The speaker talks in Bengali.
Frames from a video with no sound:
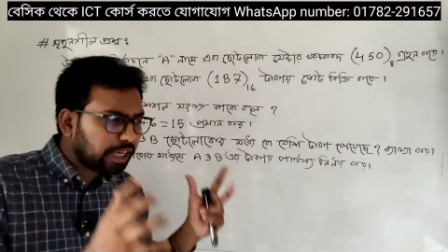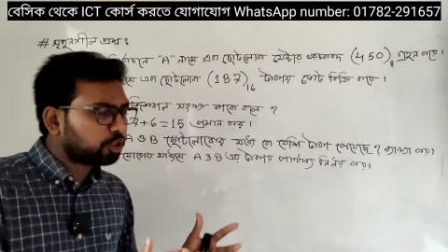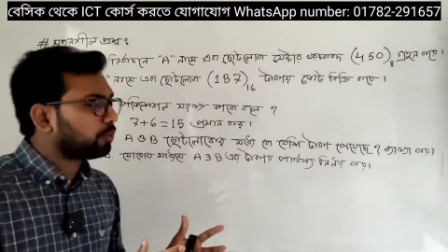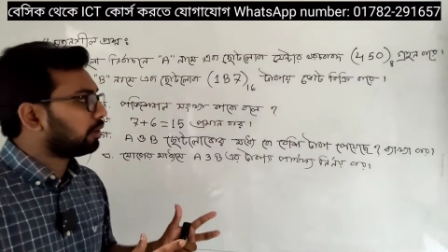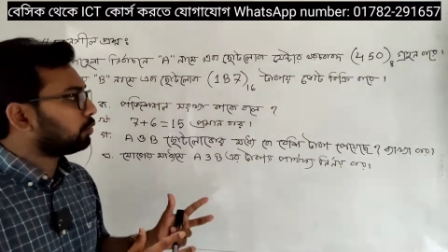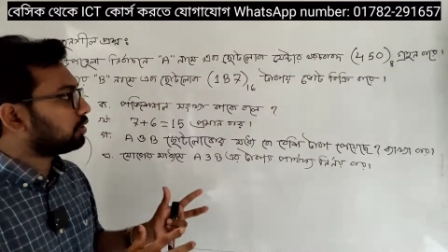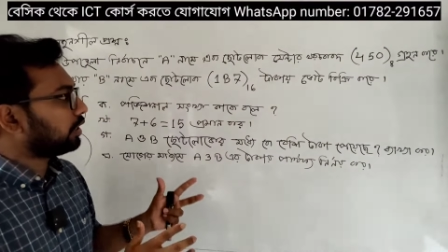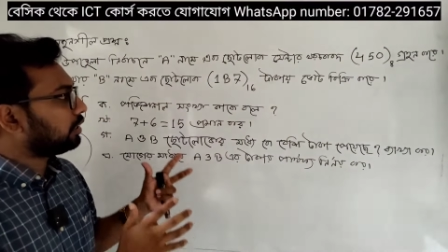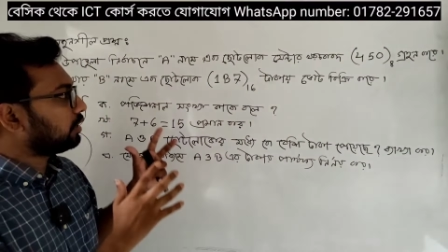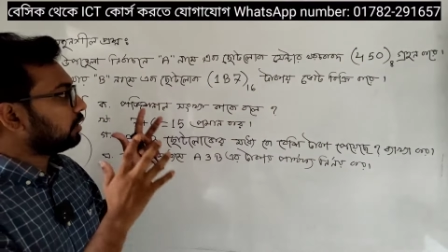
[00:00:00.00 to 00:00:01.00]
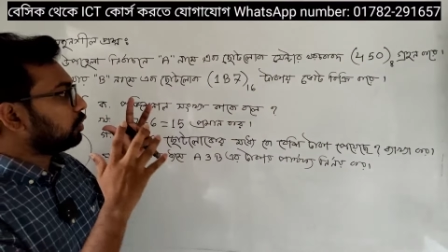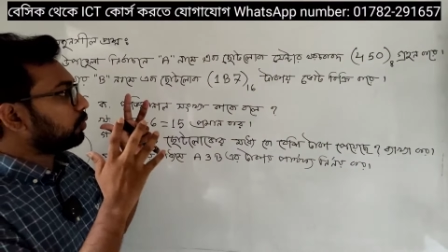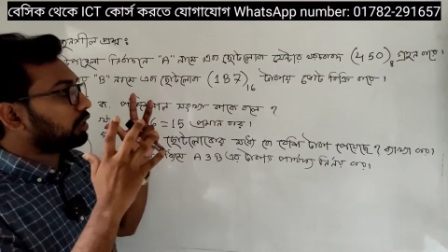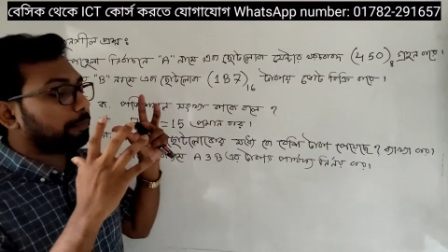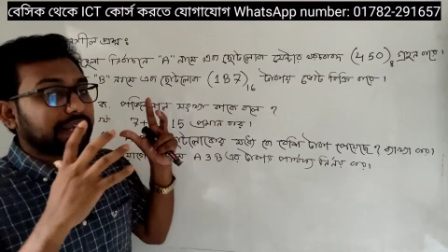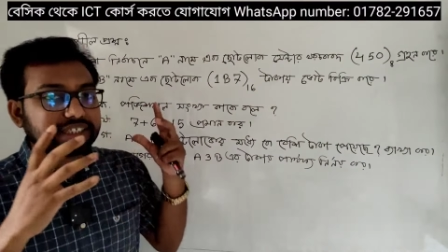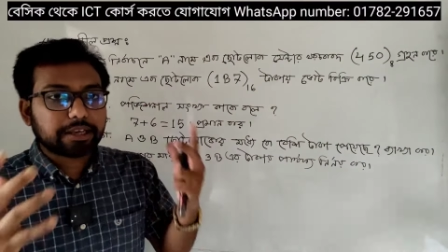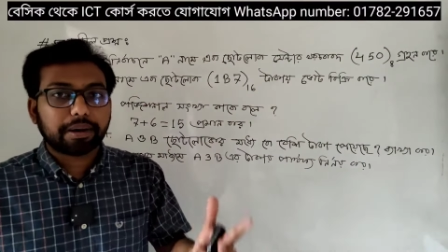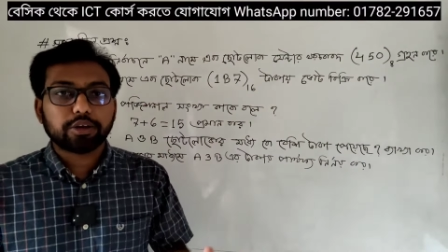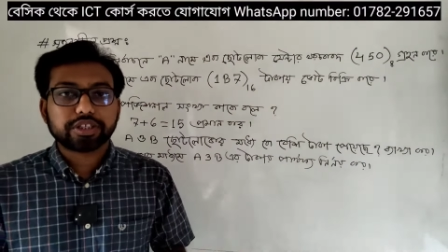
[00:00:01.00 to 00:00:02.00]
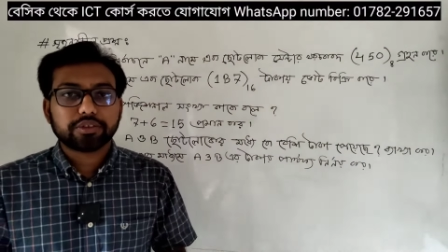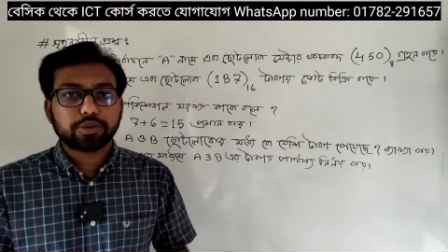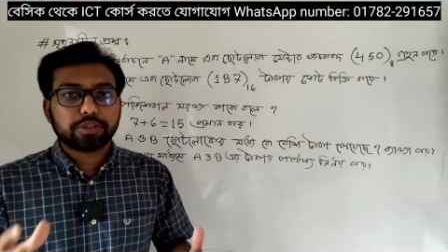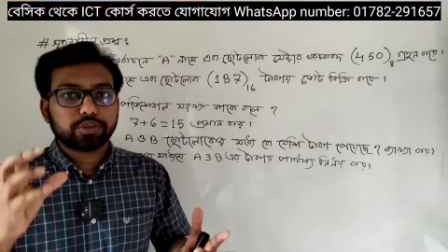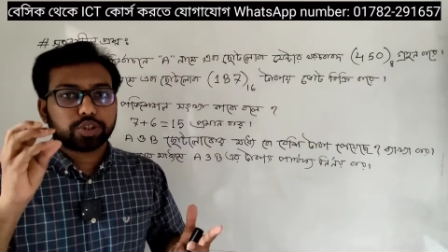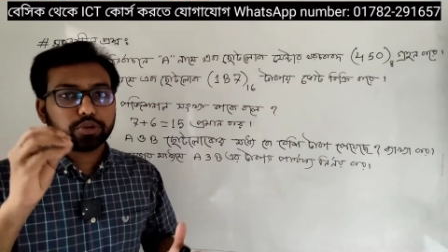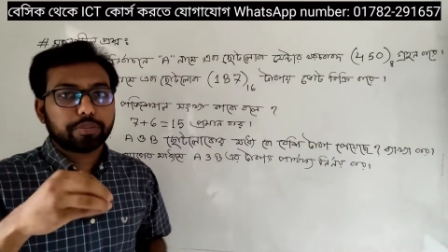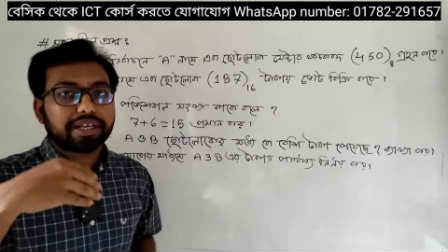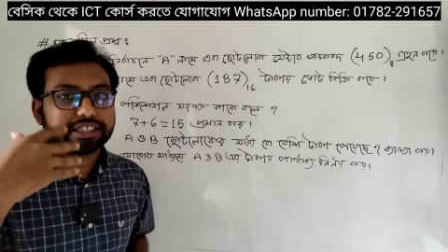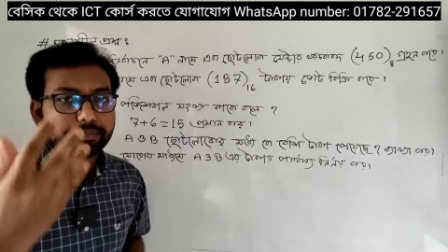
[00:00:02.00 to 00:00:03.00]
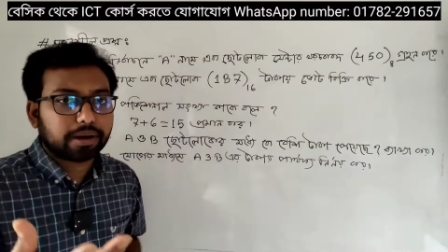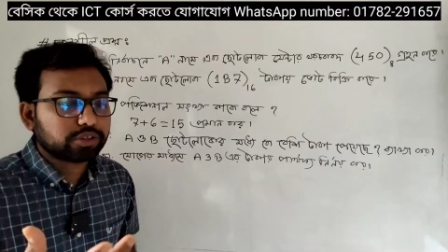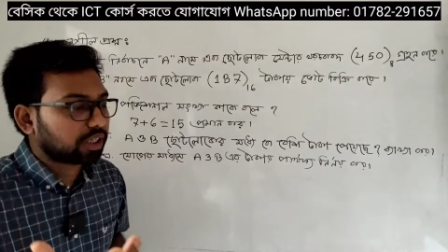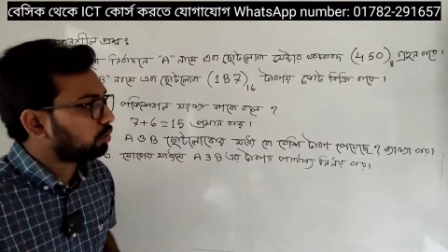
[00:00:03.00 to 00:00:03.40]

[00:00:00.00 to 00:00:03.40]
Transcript: এই সময়ের মধ্যে তোমাদের বেসিক ভালো জানতে হবে যদি তুমি বেসিক ভালো